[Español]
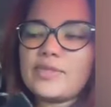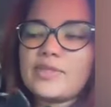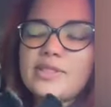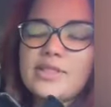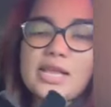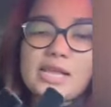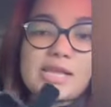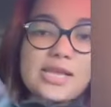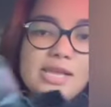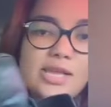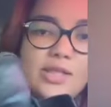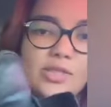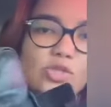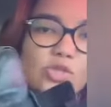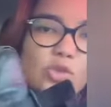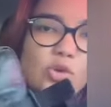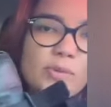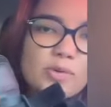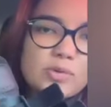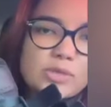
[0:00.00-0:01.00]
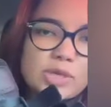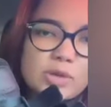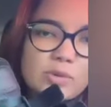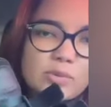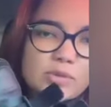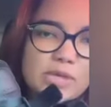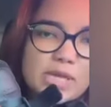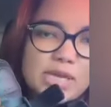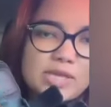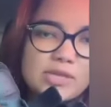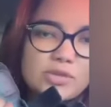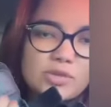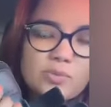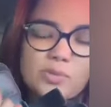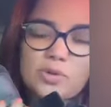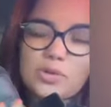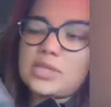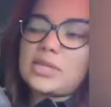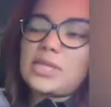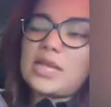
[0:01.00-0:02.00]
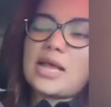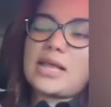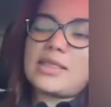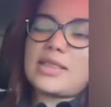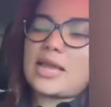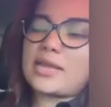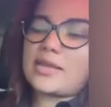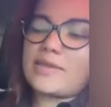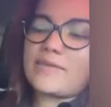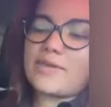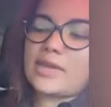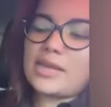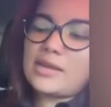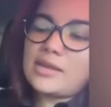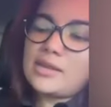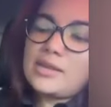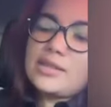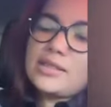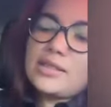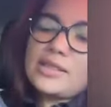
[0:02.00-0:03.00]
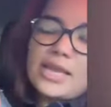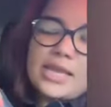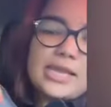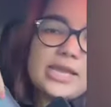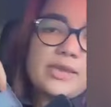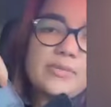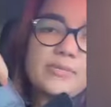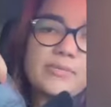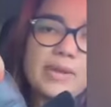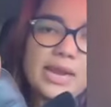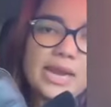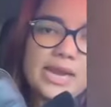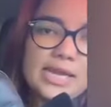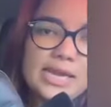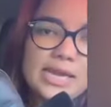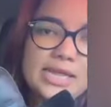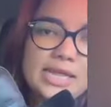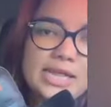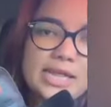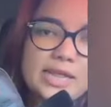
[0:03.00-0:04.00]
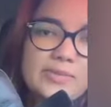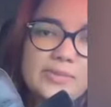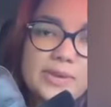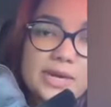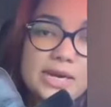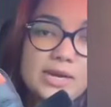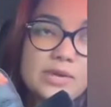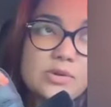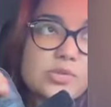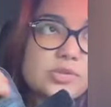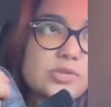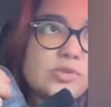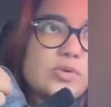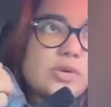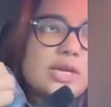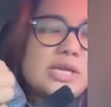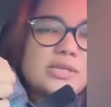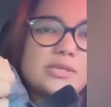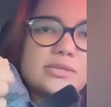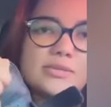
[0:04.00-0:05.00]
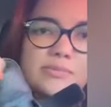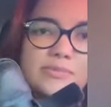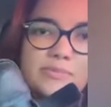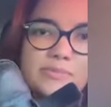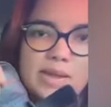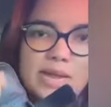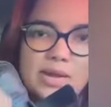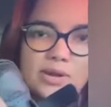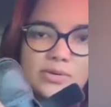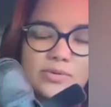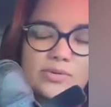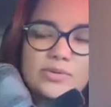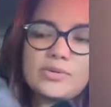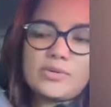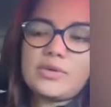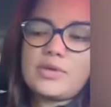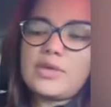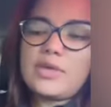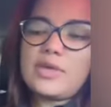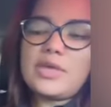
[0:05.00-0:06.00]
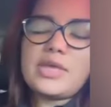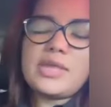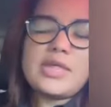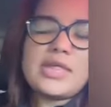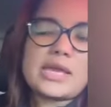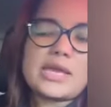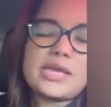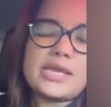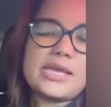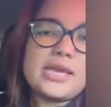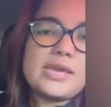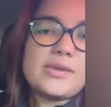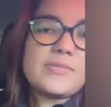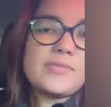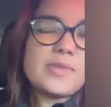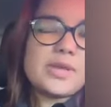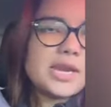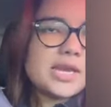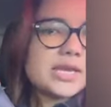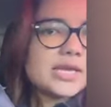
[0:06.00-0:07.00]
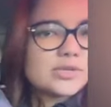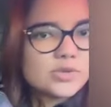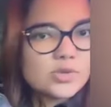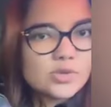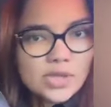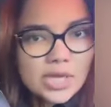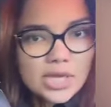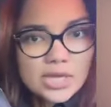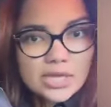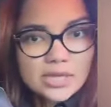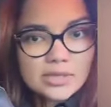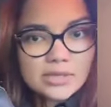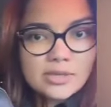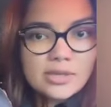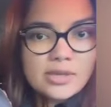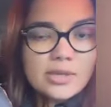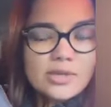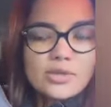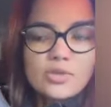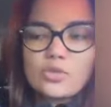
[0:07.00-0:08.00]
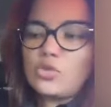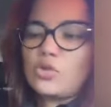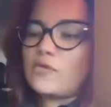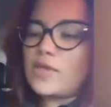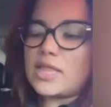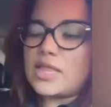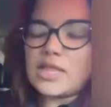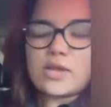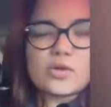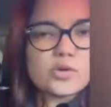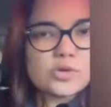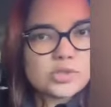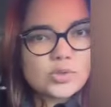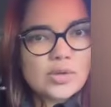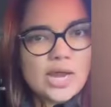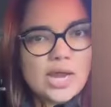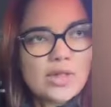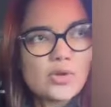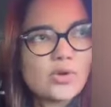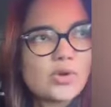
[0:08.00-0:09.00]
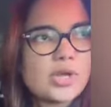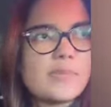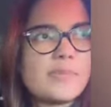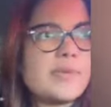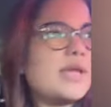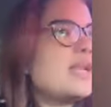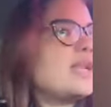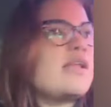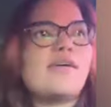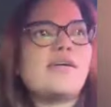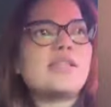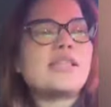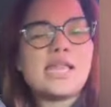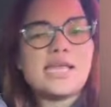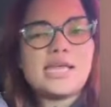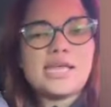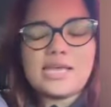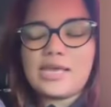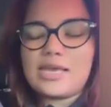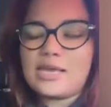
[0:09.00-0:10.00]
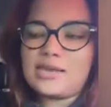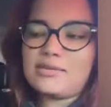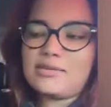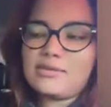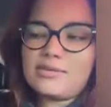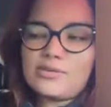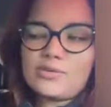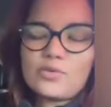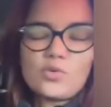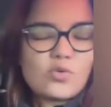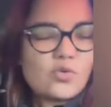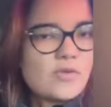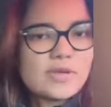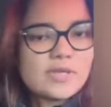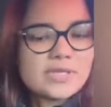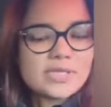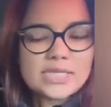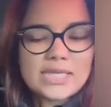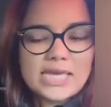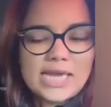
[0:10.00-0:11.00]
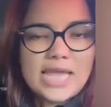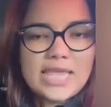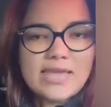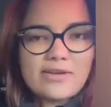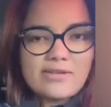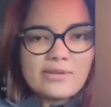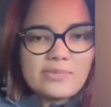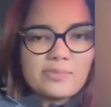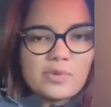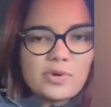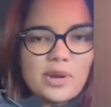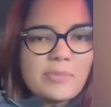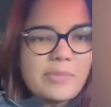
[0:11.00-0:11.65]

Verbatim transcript: De aquí no me gusta cómo se hizo porque está nada que ver. De aquí mala calidad, miren las costuras, malo. Y de aquí, miren que estos tenis no vienen costurados. Oigan, la verdad es que una vez se engaña por la